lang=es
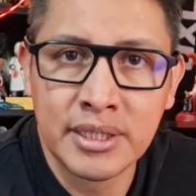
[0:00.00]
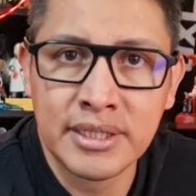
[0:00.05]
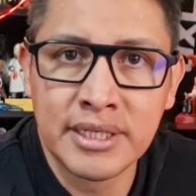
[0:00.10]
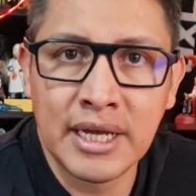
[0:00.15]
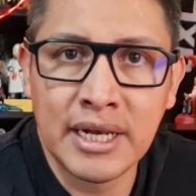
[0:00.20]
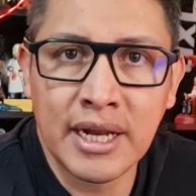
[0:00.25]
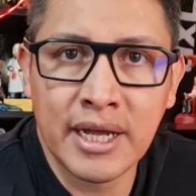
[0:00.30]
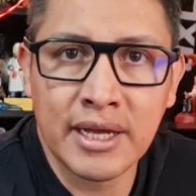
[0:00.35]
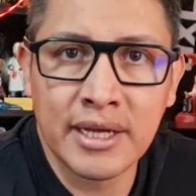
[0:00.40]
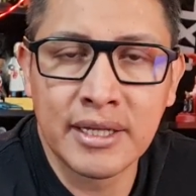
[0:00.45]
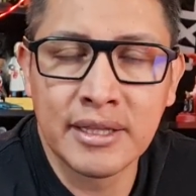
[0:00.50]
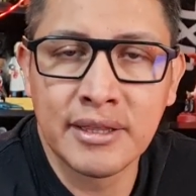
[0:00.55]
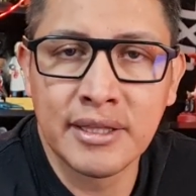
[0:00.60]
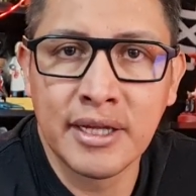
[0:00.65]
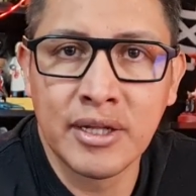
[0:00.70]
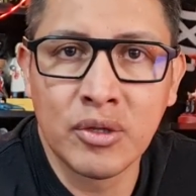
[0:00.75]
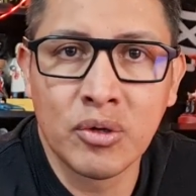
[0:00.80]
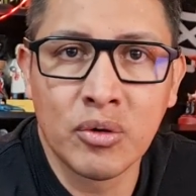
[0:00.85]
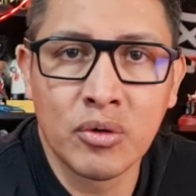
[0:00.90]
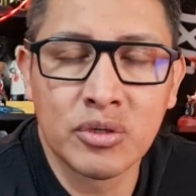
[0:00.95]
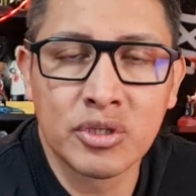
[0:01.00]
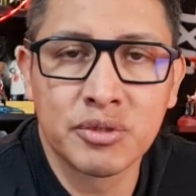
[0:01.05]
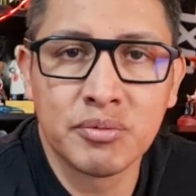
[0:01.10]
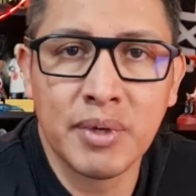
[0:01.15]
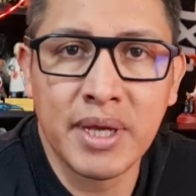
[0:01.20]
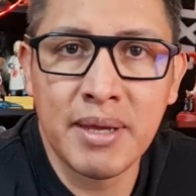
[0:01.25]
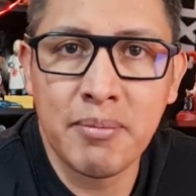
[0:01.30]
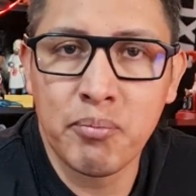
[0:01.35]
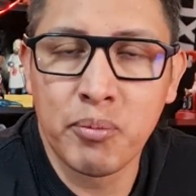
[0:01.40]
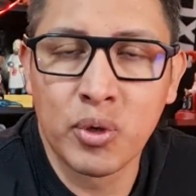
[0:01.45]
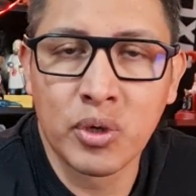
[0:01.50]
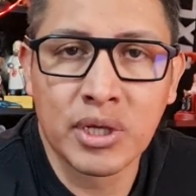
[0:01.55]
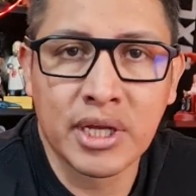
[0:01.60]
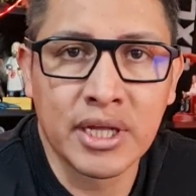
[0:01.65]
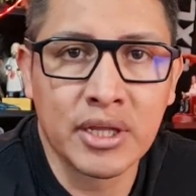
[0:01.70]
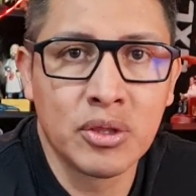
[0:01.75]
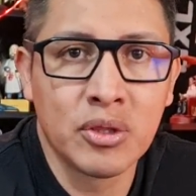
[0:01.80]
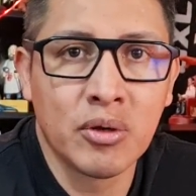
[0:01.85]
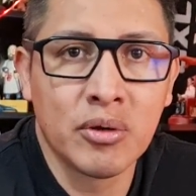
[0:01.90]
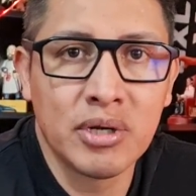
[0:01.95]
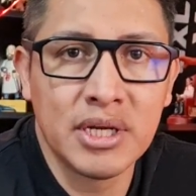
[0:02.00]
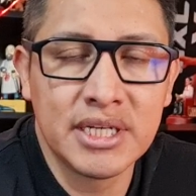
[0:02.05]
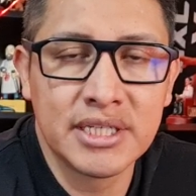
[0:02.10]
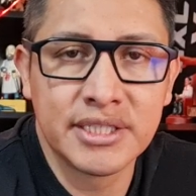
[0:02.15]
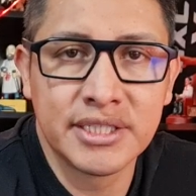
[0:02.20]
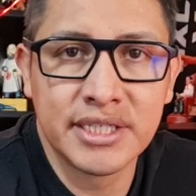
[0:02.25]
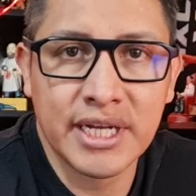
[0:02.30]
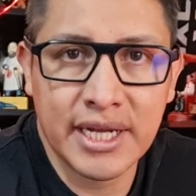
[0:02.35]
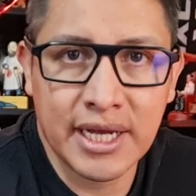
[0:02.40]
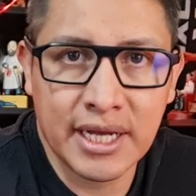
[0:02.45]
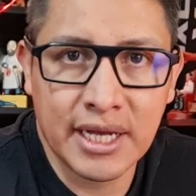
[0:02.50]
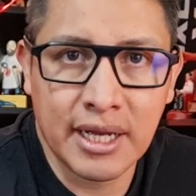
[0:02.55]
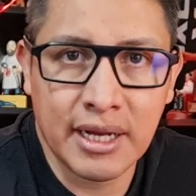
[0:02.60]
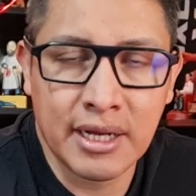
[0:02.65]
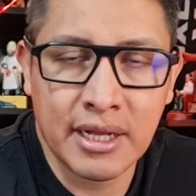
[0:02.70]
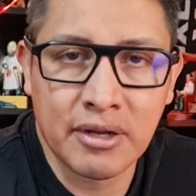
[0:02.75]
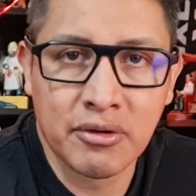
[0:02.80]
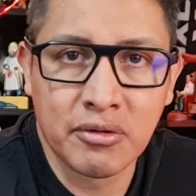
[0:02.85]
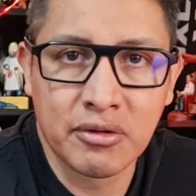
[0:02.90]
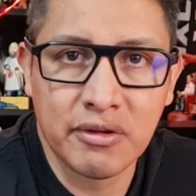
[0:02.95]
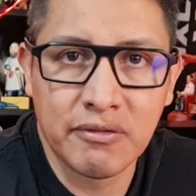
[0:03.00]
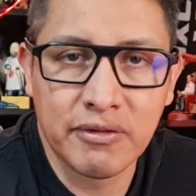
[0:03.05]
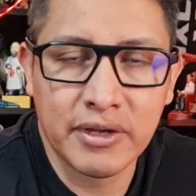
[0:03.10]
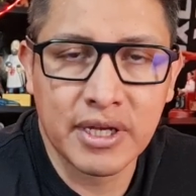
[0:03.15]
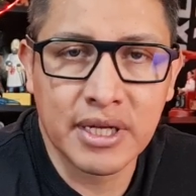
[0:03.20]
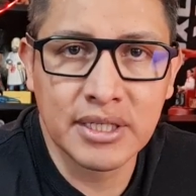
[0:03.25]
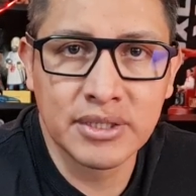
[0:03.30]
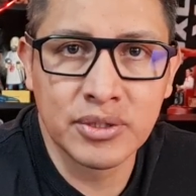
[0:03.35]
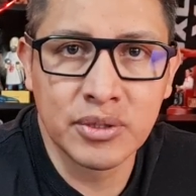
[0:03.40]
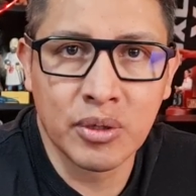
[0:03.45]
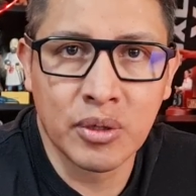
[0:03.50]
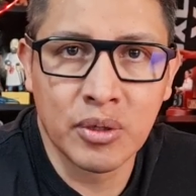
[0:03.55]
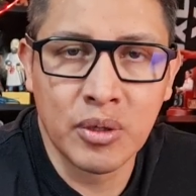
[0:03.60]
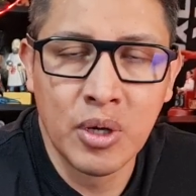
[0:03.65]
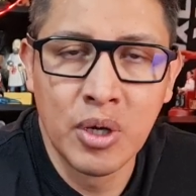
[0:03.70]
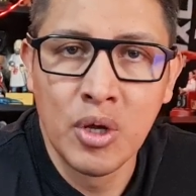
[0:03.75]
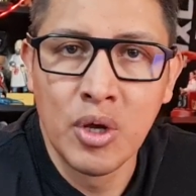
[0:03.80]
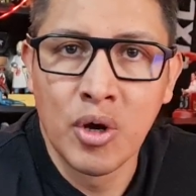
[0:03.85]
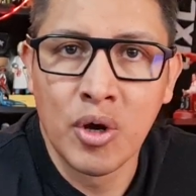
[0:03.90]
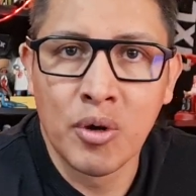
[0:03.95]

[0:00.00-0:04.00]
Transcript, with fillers: ya la gente no los ve porque no les llega la notificación